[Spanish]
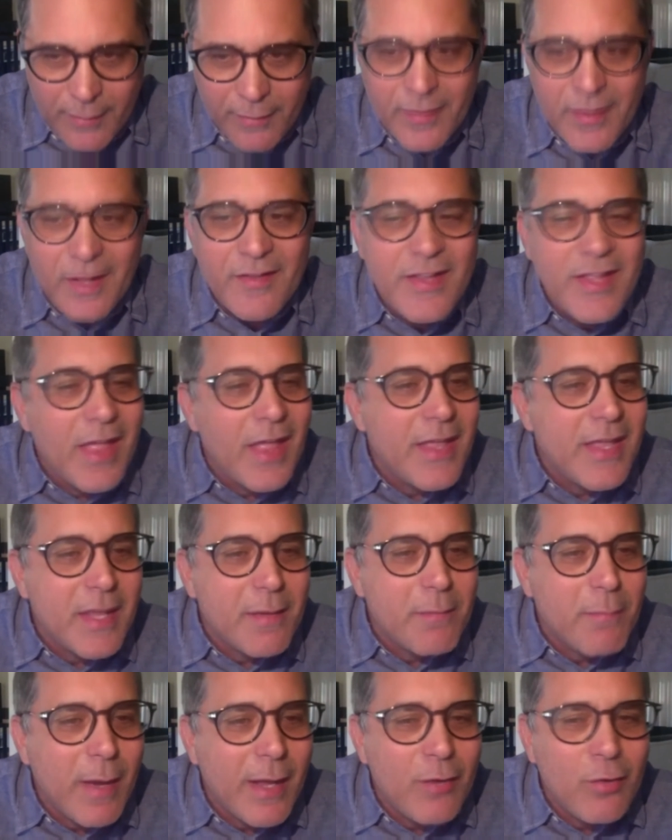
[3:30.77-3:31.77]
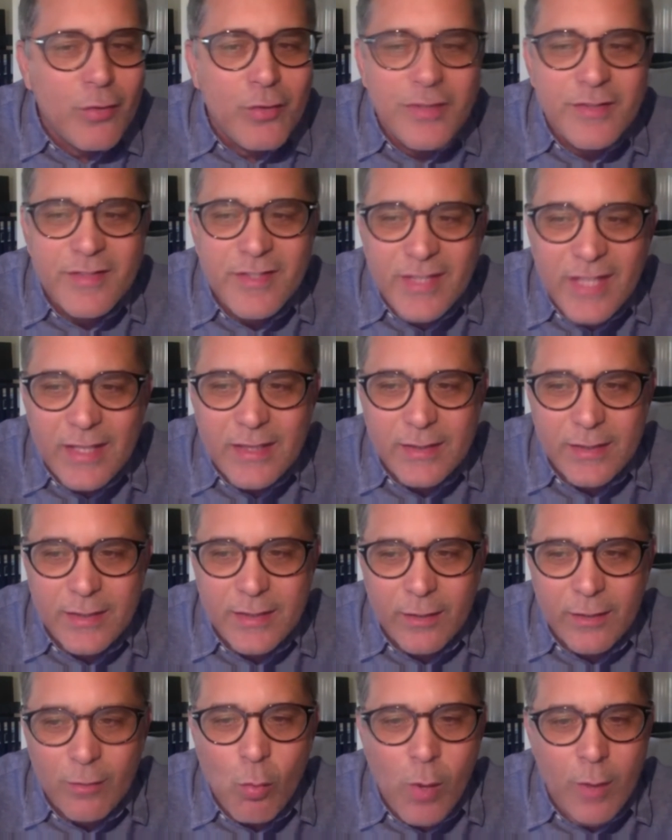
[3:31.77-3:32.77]
Desde el día de ayer varios
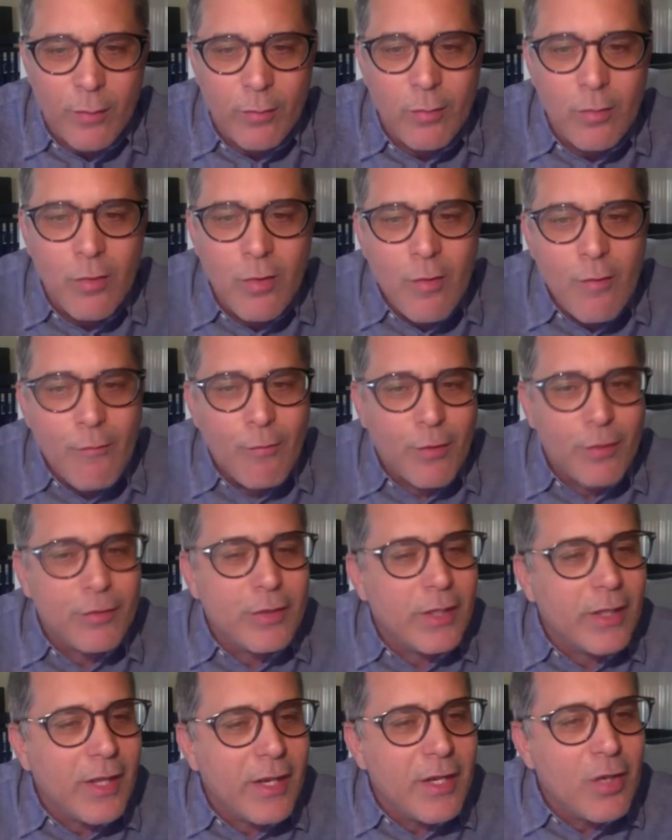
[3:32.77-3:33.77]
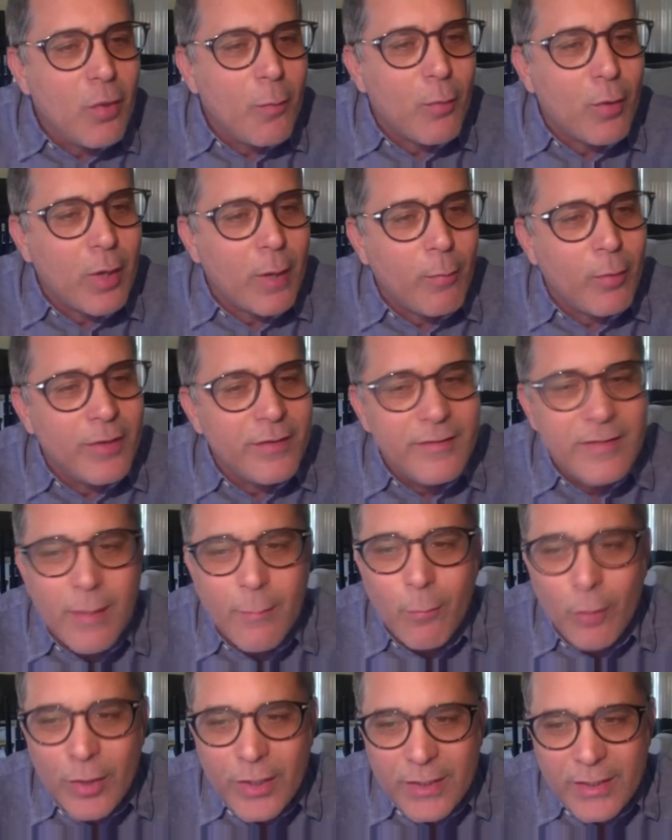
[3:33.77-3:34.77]
disidentes cubanos fueron detenidos por la policía
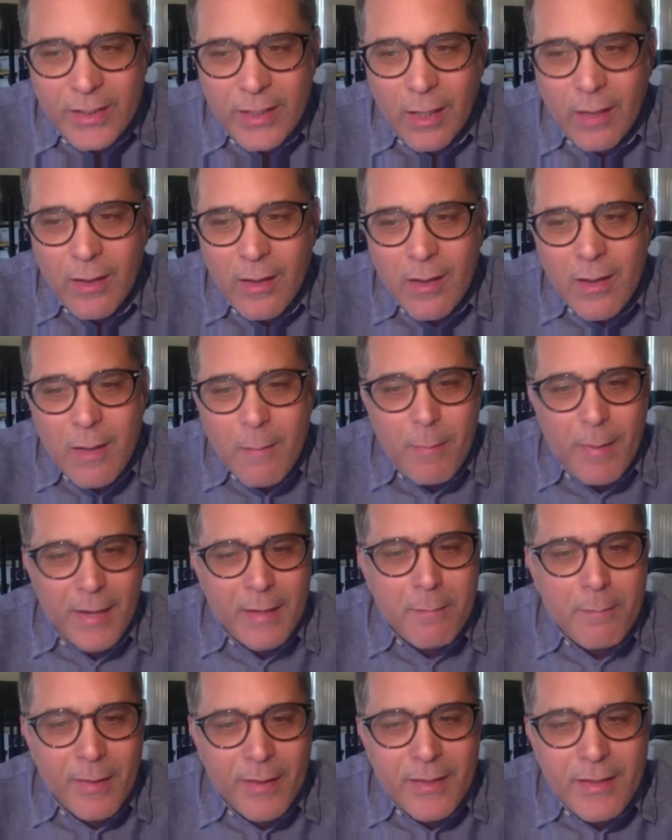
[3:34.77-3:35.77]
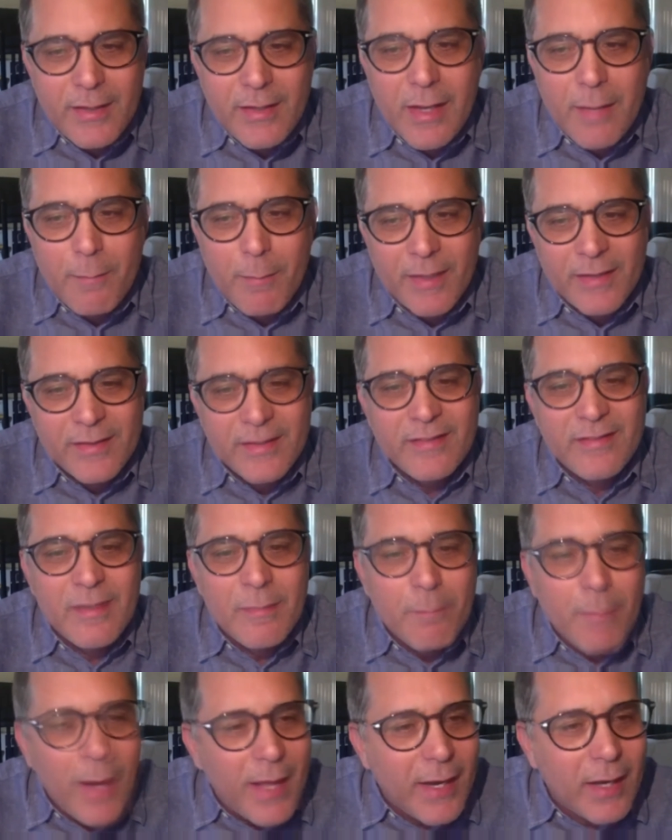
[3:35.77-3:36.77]
política para impedir que
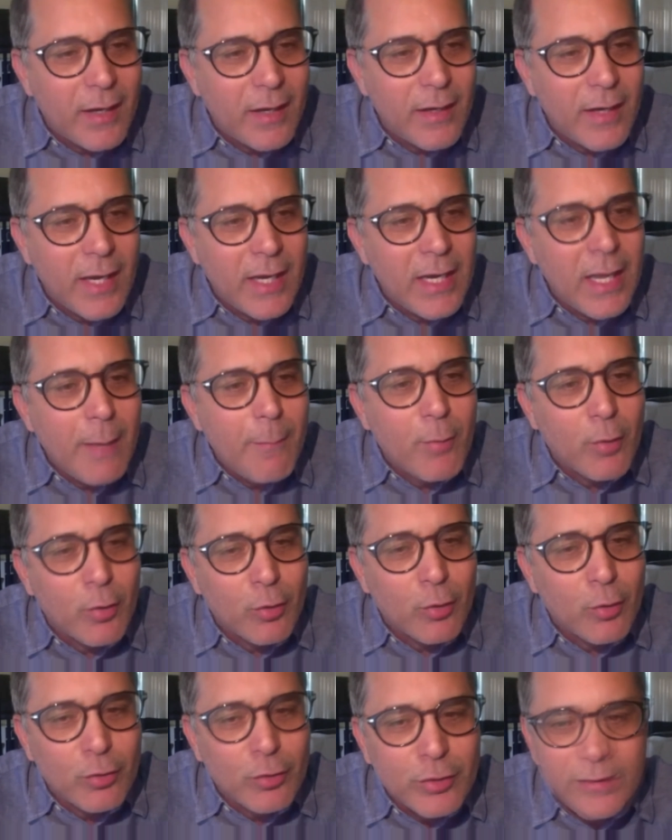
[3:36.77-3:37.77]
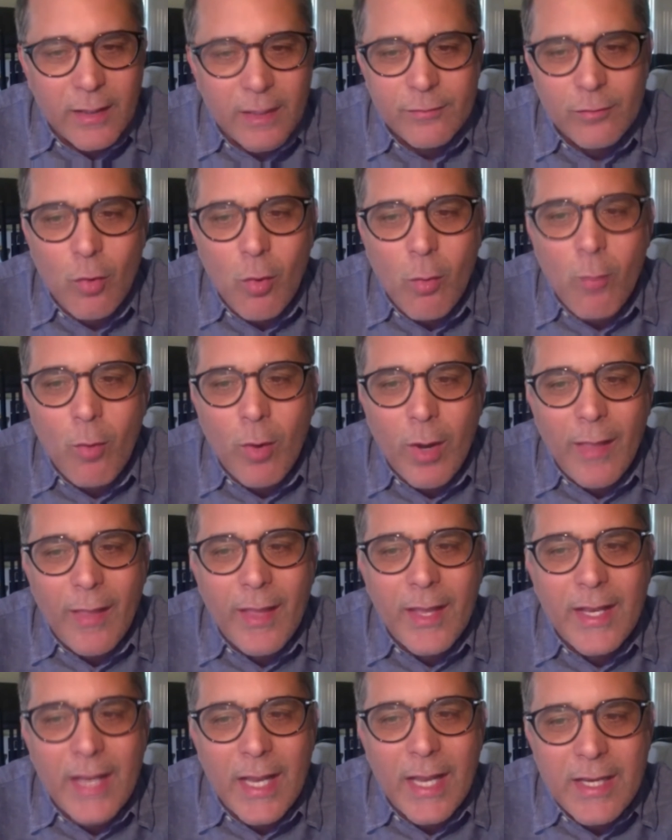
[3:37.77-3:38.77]
participaran en las protestas convocadas
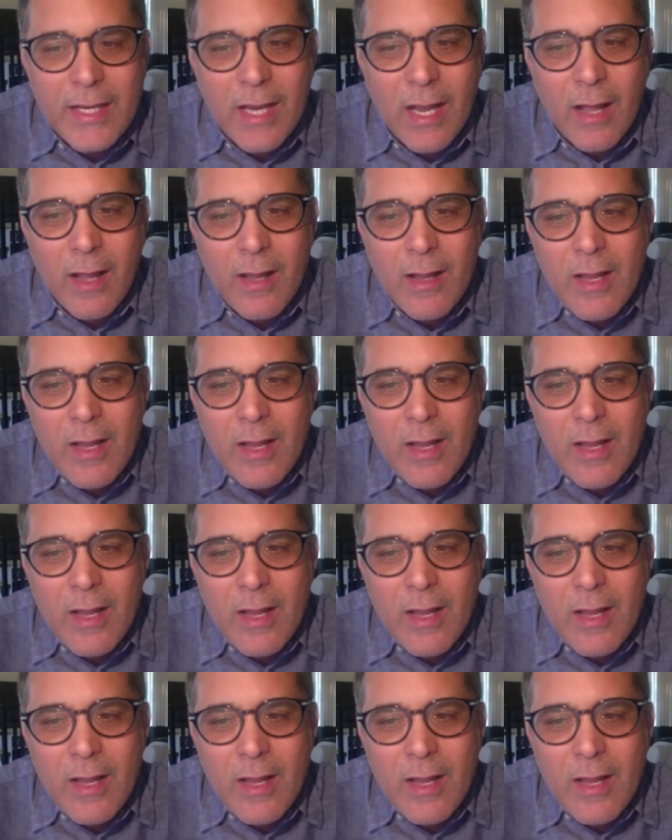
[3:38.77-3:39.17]
en la isla